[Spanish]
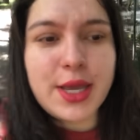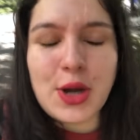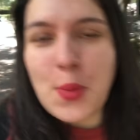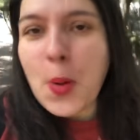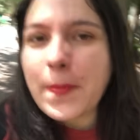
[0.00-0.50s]
y
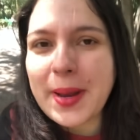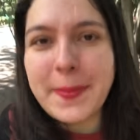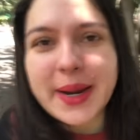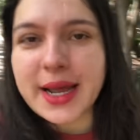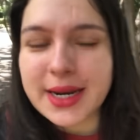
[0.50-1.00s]
como
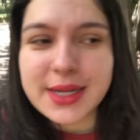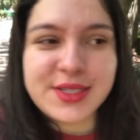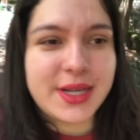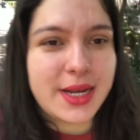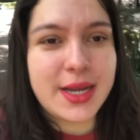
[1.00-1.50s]
prepararle
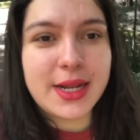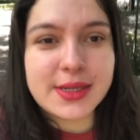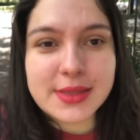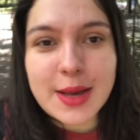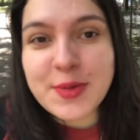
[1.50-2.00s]

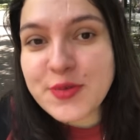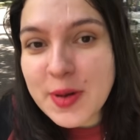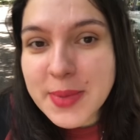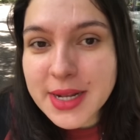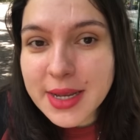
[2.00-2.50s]
chilaquiles a mi
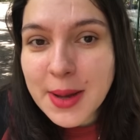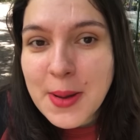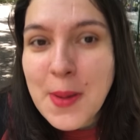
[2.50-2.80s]
familia,